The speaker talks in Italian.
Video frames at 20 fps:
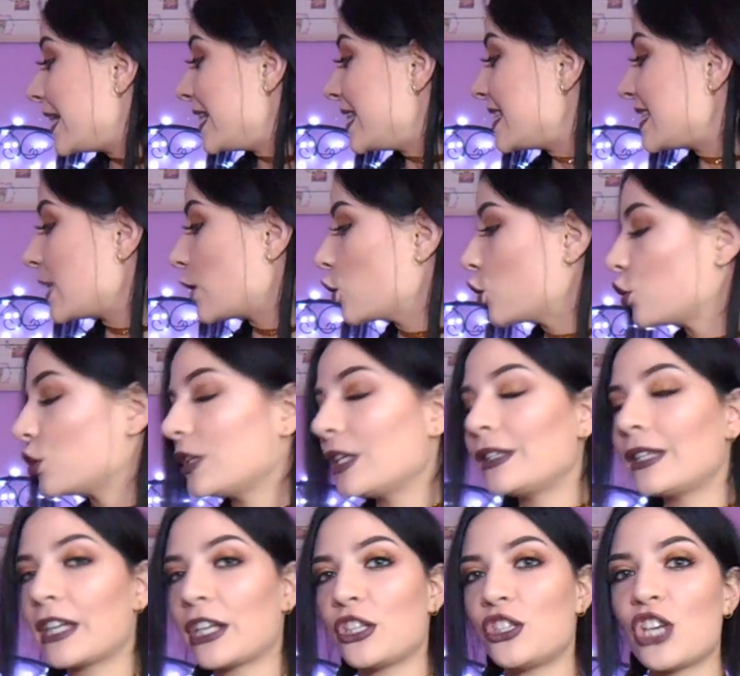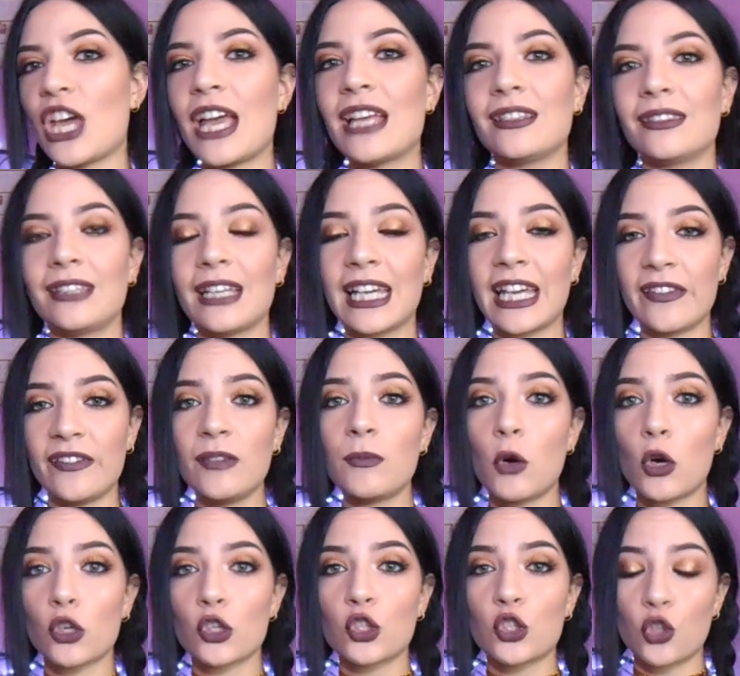il secondo detergente che vi
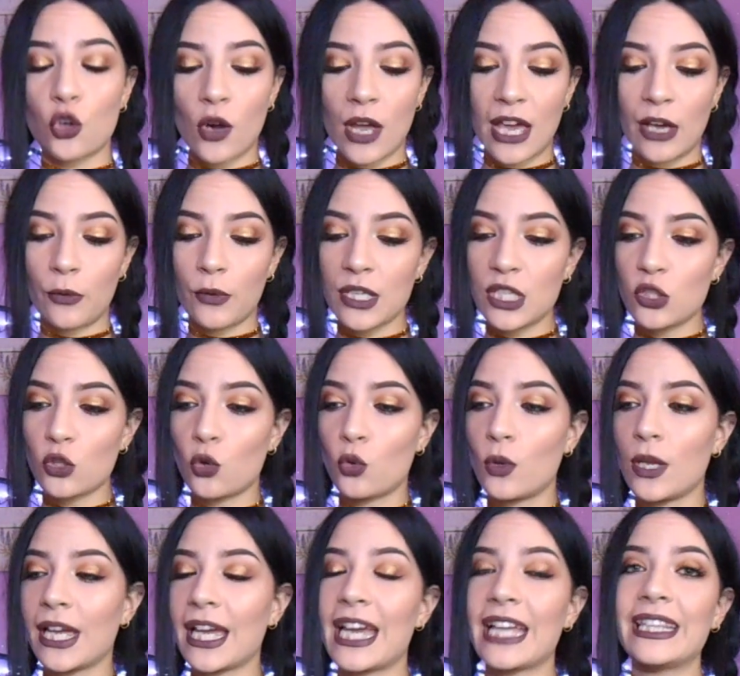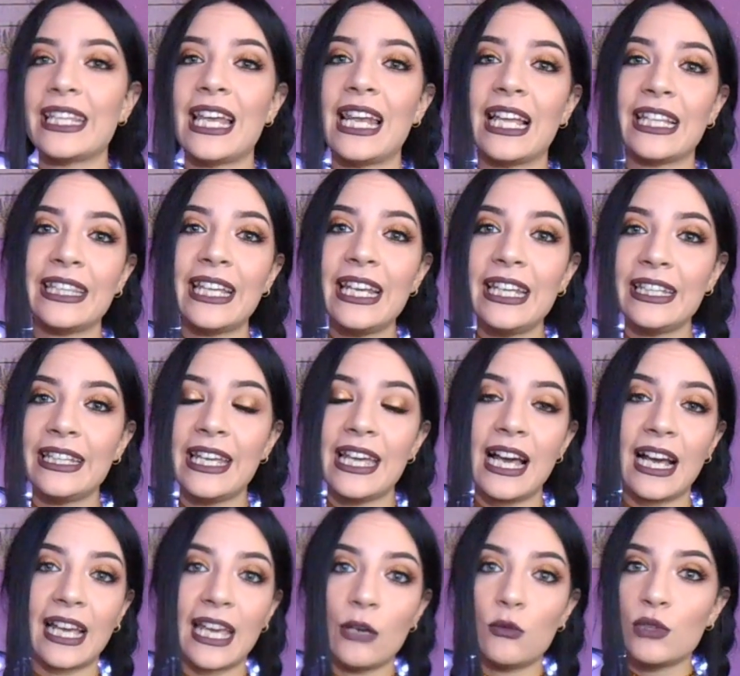mostro è questo qui che è della
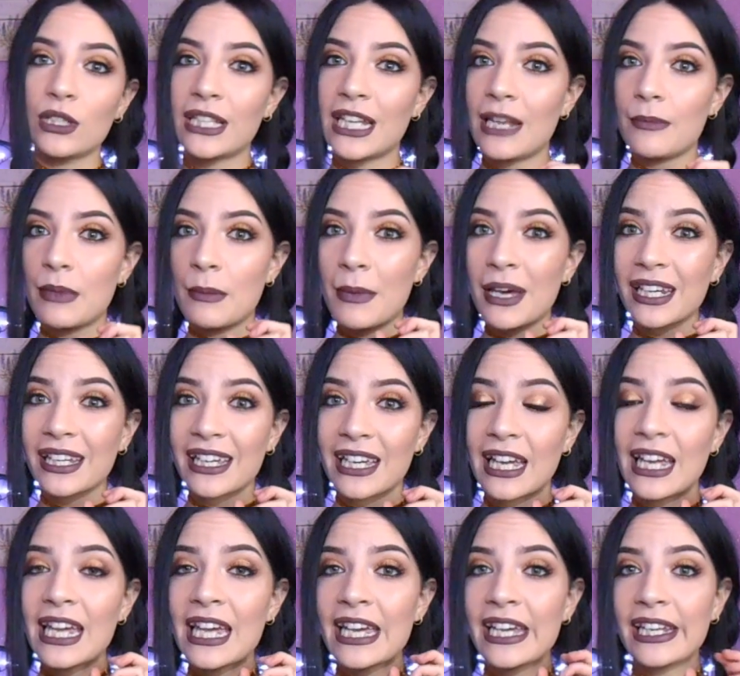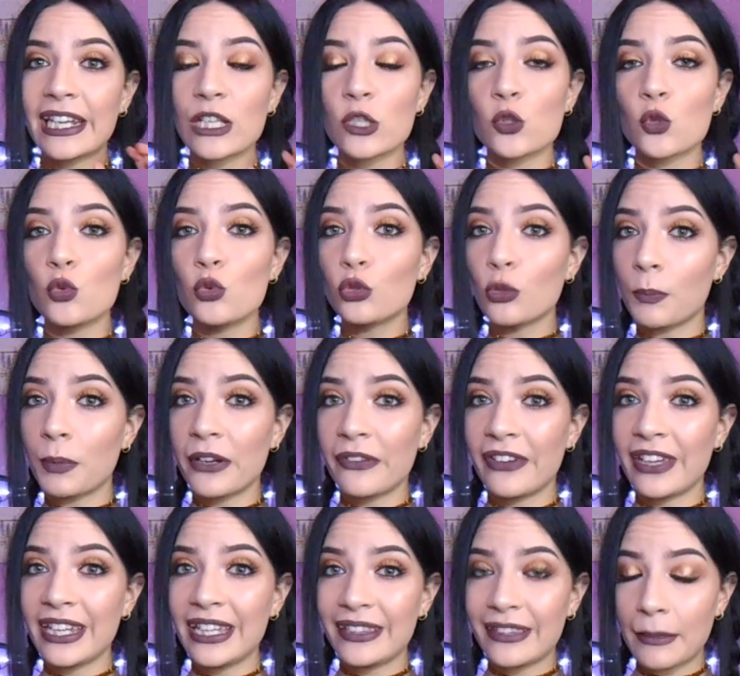Delidea che è una delle mie marche in assoluto
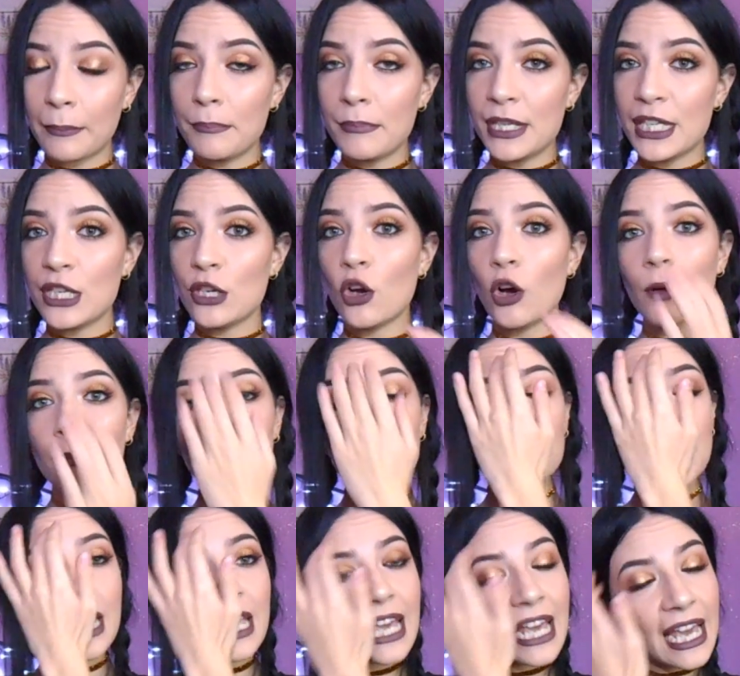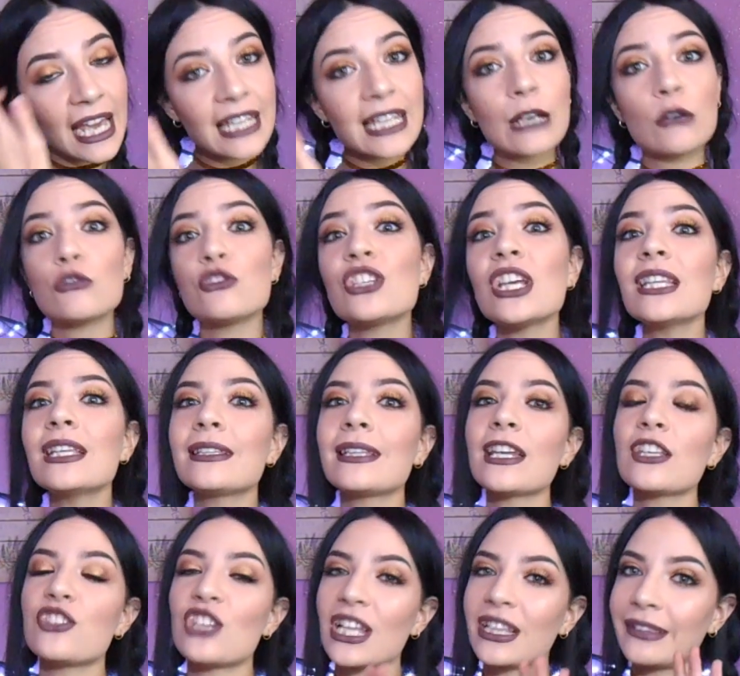preferite bio ed è un gel
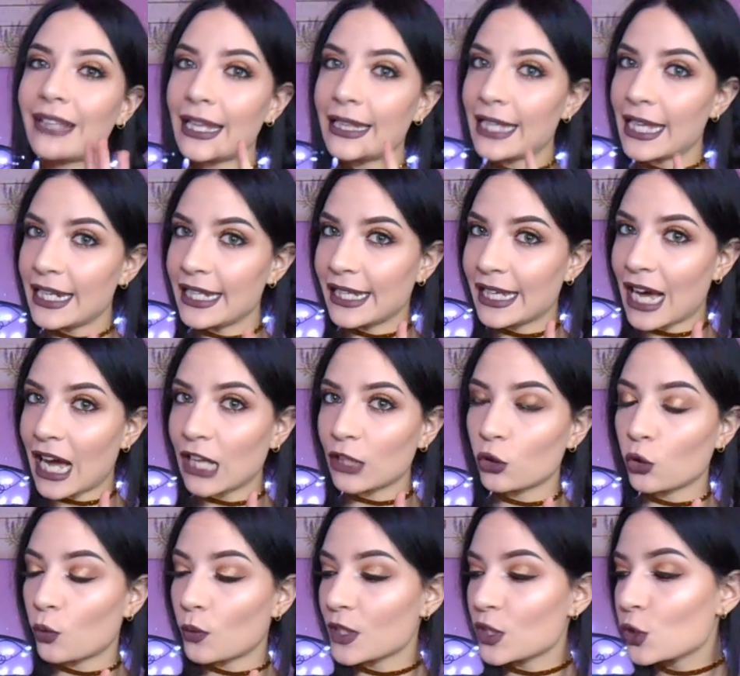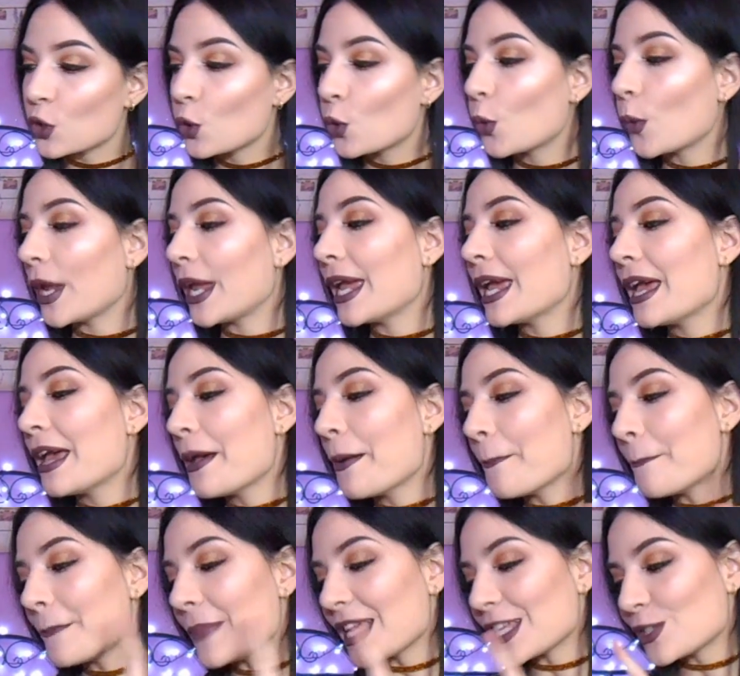detergente delicato questo qui
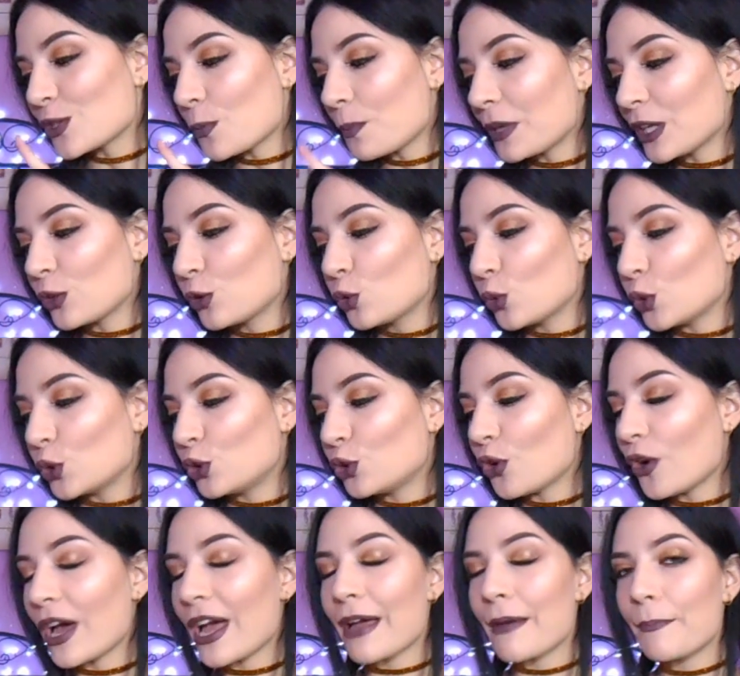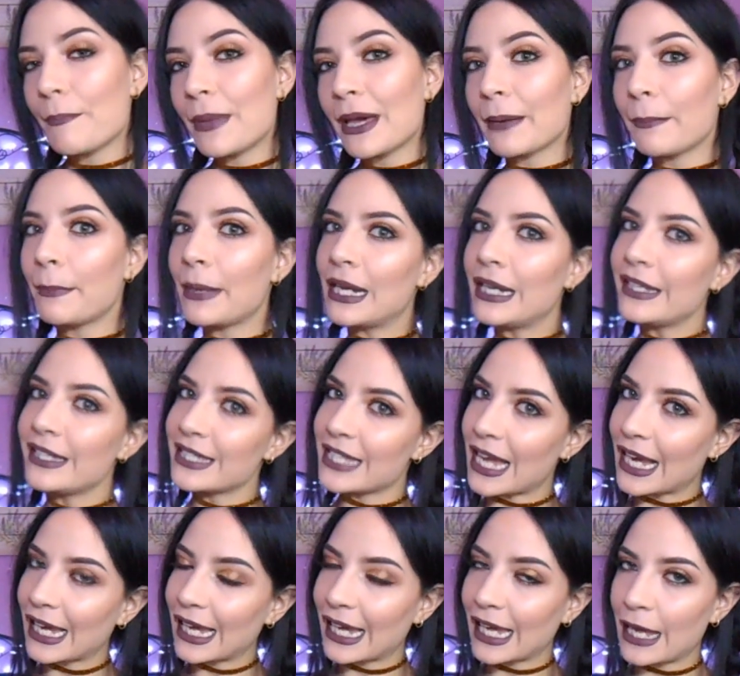ma soprattutto è per pelli
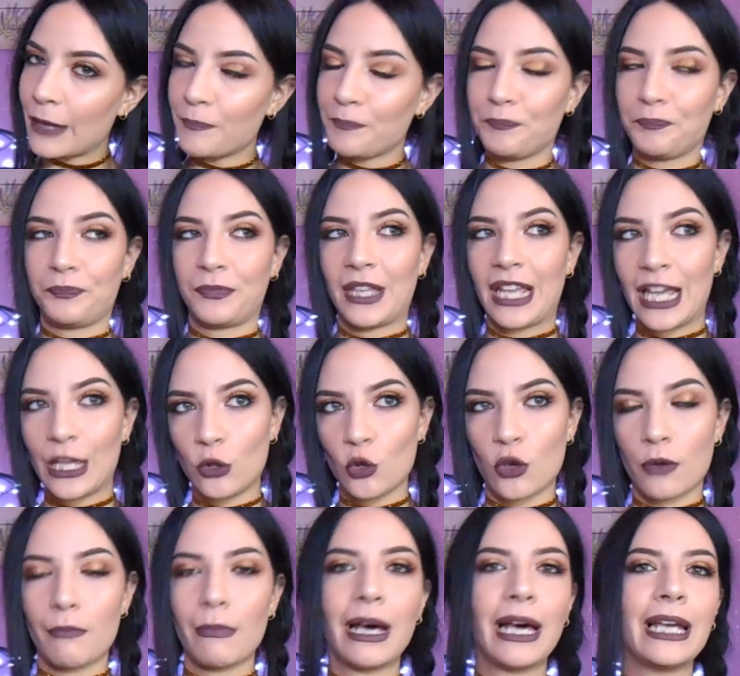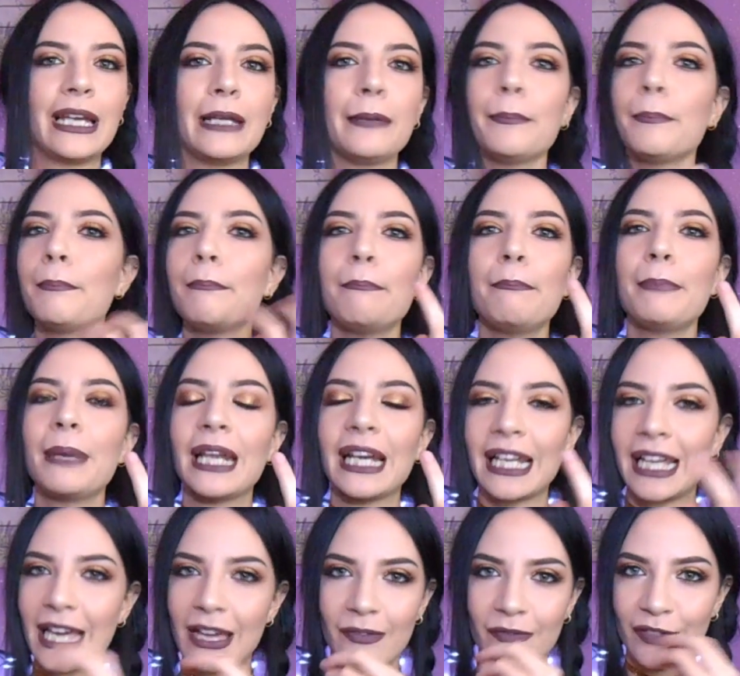secche e normali
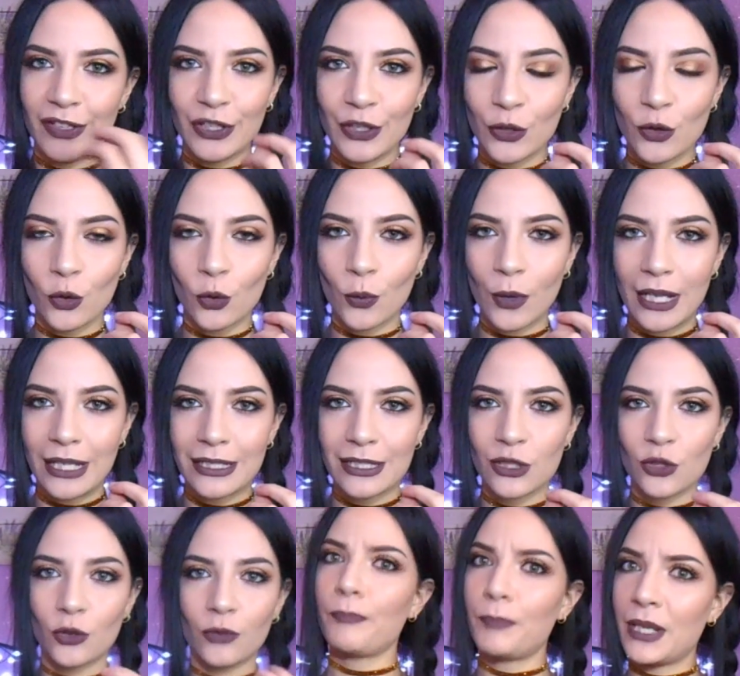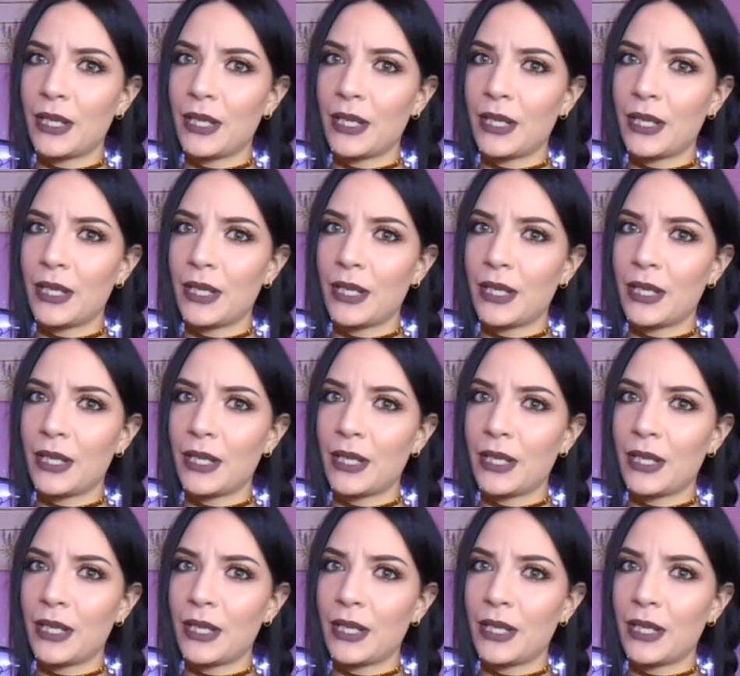perché vi dico questo?